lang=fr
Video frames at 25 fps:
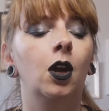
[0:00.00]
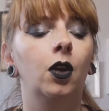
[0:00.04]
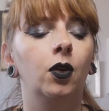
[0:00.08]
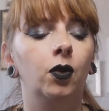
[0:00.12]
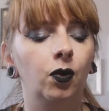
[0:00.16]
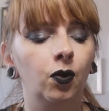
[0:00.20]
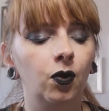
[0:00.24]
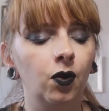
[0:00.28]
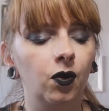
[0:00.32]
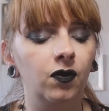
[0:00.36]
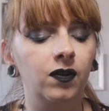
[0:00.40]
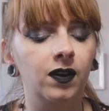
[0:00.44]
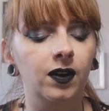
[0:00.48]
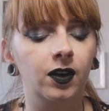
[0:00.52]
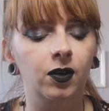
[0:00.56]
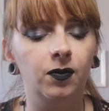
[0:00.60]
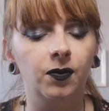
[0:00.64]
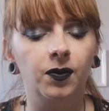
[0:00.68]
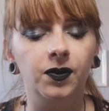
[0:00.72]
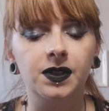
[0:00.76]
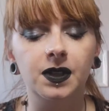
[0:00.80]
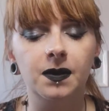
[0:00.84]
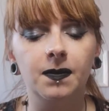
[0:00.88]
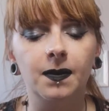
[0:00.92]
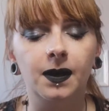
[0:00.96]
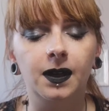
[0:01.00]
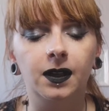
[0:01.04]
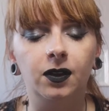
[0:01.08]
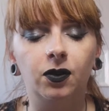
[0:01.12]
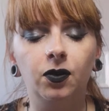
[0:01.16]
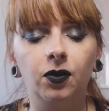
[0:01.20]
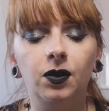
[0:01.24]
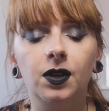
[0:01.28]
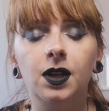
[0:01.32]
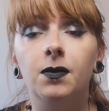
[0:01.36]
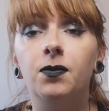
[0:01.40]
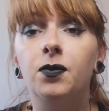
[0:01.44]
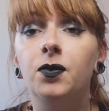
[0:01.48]
Donc on va commencer par les
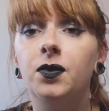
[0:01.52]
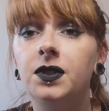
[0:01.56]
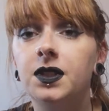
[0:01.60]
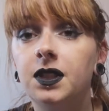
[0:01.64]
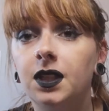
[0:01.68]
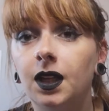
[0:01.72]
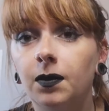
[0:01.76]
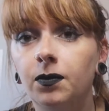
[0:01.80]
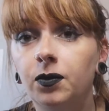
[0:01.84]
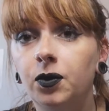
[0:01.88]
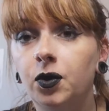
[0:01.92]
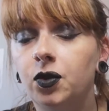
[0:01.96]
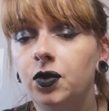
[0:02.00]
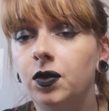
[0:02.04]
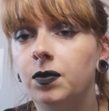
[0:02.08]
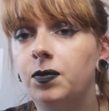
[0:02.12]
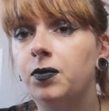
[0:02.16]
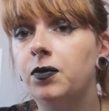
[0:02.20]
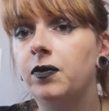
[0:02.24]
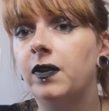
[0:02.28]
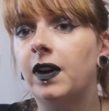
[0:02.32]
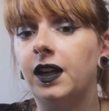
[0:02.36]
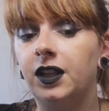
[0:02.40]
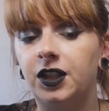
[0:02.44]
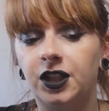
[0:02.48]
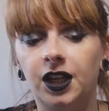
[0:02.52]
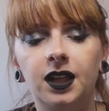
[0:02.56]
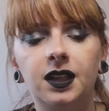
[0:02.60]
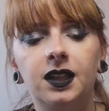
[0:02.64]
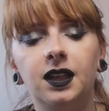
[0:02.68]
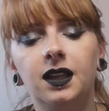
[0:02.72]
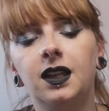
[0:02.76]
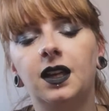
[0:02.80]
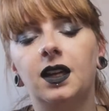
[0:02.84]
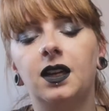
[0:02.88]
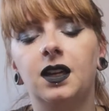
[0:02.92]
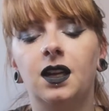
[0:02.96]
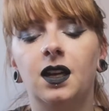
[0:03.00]
trucs les plus simples que je vais pouvoir
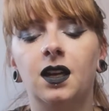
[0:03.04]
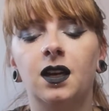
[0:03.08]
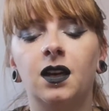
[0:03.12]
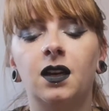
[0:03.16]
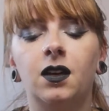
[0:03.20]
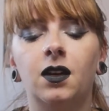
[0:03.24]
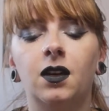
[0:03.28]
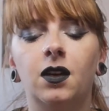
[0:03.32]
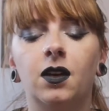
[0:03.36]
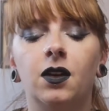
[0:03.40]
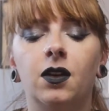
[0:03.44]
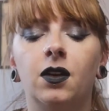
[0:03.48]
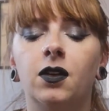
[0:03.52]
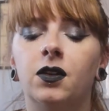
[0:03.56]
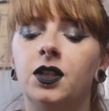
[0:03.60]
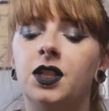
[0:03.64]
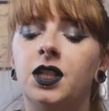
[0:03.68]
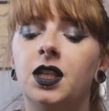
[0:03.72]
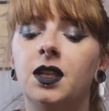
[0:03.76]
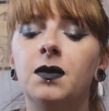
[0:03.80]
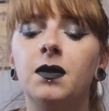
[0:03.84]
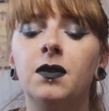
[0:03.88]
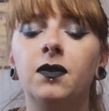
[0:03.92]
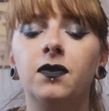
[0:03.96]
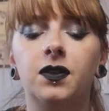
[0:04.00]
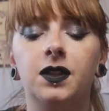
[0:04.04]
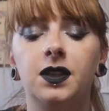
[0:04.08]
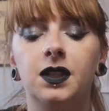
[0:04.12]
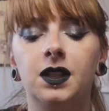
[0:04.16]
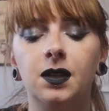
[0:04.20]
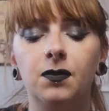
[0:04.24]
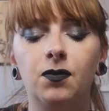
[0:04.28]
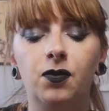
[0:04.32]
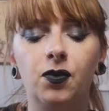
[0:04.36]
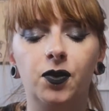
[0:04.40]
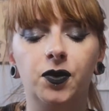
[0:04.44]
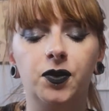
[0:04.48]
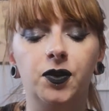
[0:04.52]
jarter derrière. Euh, j'ai
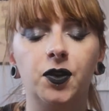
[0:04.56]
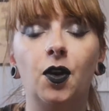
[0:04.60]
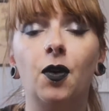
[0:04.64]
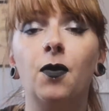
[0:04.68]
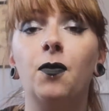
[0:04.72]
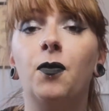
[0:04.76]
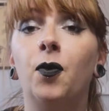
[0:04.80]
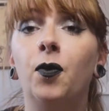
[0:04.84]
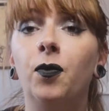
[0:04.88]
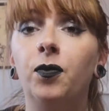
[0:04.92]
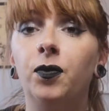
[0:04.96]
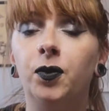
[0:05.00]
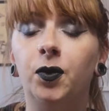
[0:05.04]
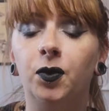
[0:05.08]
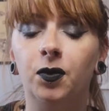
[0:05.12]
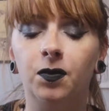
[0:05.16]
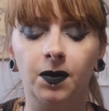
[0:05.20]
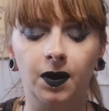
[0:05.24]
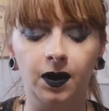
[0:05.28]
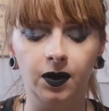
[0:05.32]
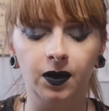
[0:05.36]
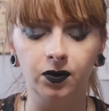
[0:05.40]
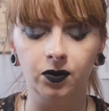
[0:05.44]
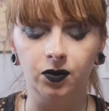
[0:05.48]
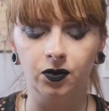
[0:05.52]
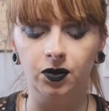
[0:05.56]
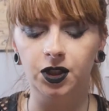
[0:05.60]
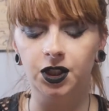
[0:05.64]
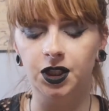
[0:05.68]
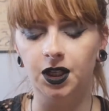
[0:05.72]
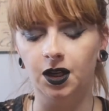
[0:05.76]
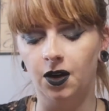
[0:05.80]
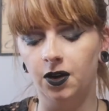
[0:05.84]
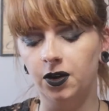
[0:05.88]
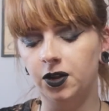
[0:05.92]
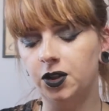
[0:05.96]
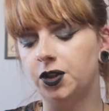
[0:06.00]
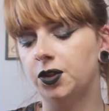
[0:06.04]
fini plusieurs bombes de bain de chez
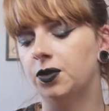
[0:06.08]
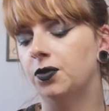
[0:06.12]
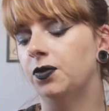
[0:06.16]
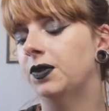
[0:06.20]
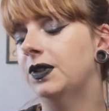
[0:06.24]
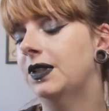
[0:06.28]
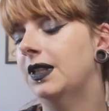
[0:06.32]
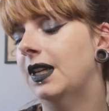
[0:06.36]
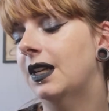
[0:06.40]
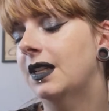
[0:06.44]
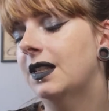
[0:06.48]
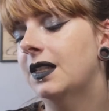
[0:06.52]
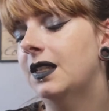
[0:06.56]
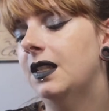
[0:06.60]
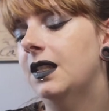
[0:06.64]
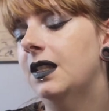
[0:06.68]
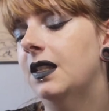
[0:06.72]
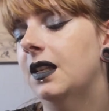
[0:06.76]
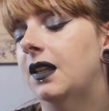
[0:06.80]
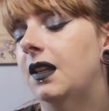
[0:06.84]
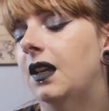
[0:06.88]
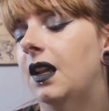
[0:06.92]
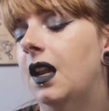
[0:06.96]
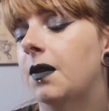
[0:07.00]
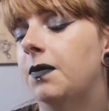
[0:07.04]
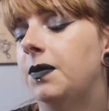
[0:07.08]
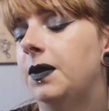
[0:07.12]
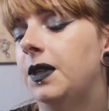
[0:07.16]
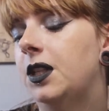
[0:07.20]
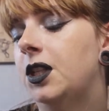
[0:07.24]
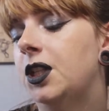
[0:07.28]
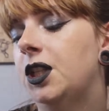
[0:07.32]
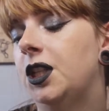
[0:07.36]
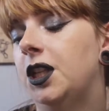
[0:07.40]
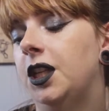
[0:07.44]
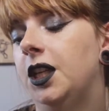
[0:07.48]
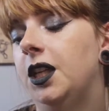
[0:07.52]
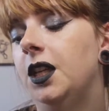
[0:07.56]
Lush, donc celle-ci c'était la
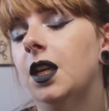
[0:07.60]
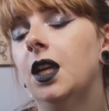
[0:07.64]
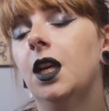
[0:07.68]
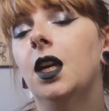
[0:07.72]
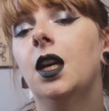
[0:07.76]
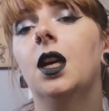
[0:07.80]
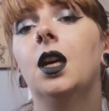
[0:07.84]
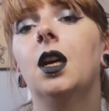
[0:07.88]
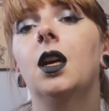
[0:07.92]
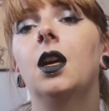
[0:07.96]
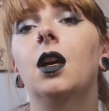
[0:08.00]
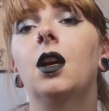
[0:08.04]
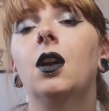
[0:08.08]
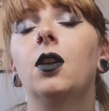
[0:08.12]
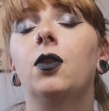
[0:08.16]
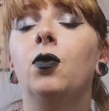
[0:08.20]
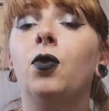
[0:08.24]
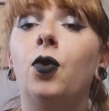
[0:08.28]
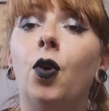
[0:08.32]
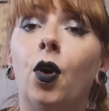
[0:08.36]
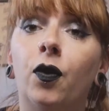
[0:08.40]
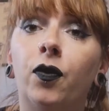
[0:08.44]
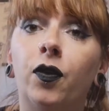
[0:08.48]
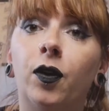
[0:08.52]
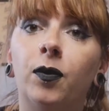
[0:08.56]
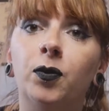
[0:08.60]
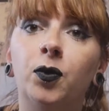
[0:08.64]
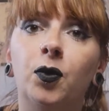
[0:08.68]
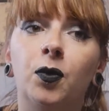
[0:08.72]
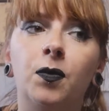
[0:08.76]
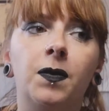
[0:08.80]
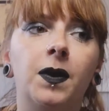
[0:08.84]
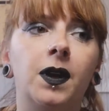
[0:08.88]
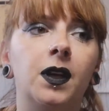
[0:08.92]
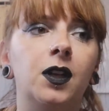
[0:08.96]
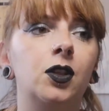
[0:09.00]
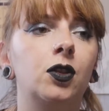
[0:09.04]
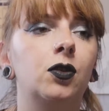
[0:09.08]
Peachy donc en forme de
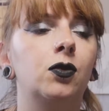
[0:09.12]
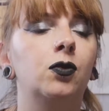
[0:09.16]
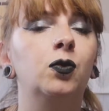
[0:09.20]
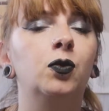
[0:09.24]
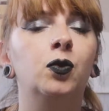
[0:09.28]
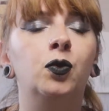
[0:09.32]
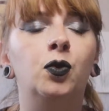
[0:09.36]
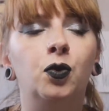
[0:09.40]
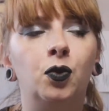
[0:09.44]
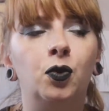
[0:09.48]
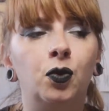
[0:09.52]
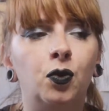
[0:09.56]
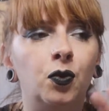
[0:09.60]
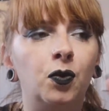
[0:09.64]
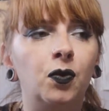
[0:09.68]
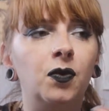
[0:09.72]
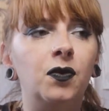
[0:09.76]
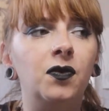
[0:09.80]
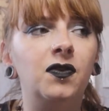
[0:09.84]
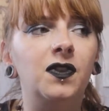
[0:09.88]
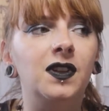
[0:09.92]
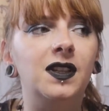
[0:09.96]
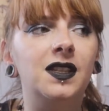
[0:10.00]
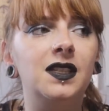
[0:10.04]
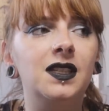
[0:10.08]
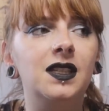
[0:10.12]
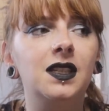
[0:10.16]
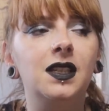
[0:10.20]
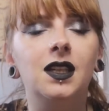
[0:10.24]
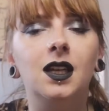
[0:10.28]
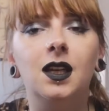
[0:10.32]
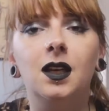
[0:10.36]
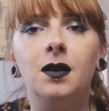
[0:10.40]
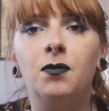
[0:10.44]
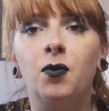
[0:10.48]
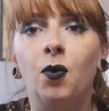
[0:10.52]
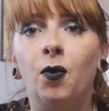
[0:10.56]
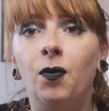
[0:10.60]
pêche ou de
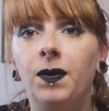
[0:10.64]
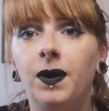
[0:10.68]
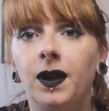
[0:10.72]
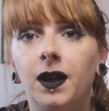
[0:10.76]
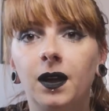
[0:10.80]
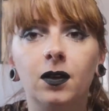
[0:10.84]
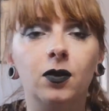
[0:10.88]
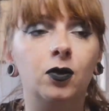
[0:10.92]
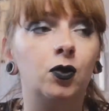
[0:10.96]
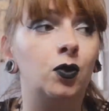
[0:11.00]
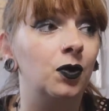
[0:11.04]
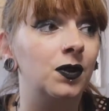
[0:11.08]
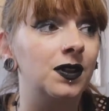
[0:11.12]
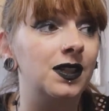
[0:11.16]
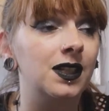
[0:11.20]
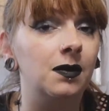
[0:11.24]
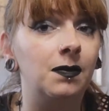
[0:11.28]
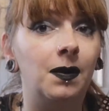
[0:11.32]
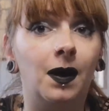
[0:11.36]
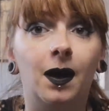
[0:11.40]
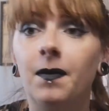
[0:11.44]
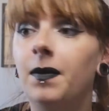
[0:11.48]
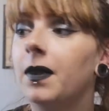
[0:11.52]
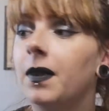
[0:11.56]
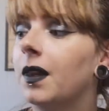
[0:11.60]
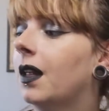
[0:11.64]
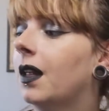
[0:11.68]
fessier bombé, je ne sais pas,